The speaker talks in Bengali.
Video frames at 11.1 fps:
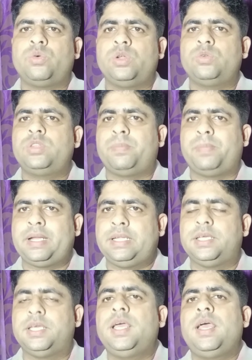করে উঠতে
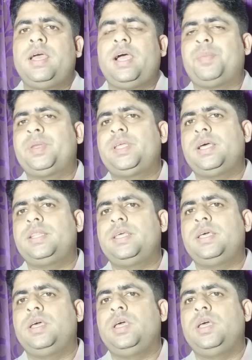পারিনি আমাদের হাতে